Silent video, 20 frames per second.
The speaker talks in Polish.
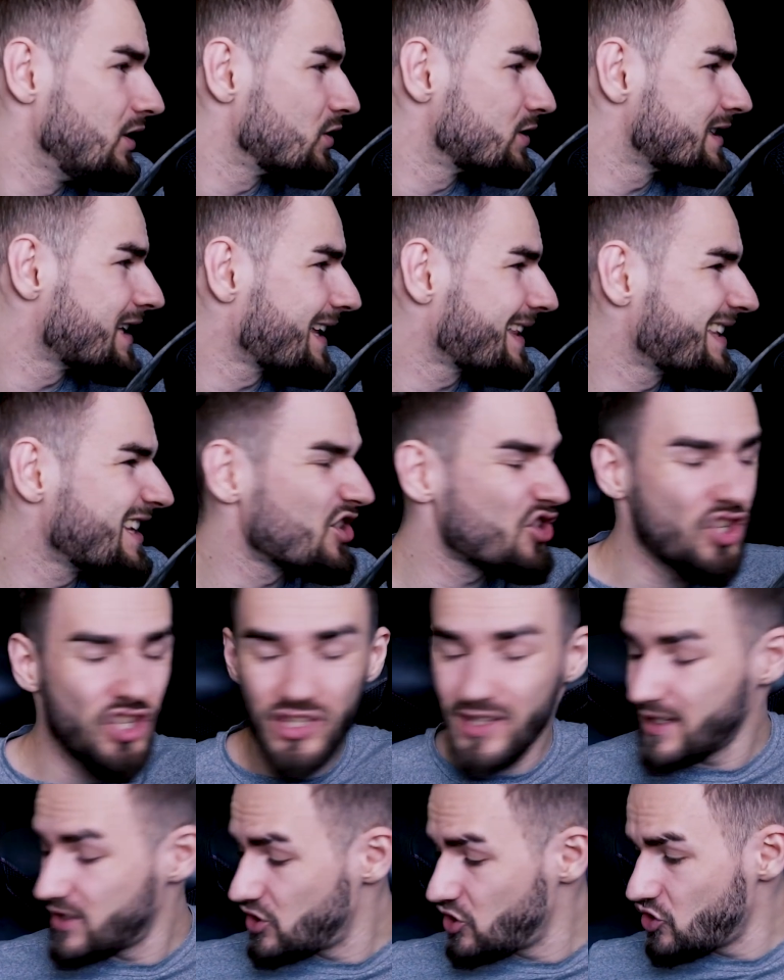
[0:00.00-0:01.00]
I ostatnia
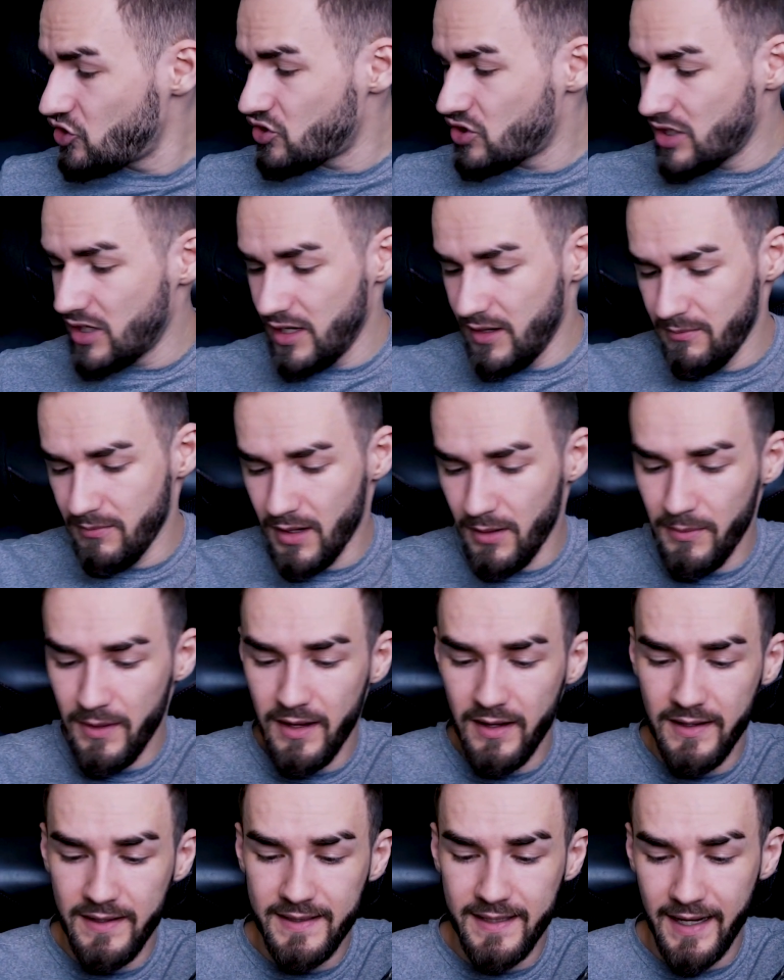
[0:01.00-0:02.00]
rzecz na dziś, czyli
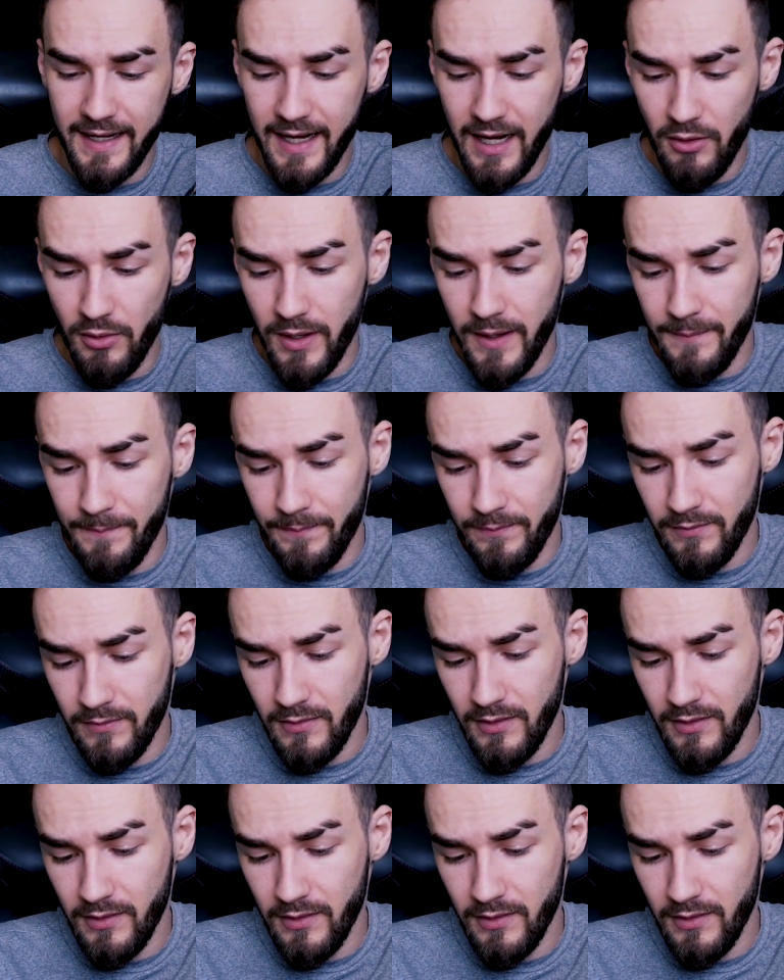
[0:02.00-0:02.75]
mamy Lizakełę.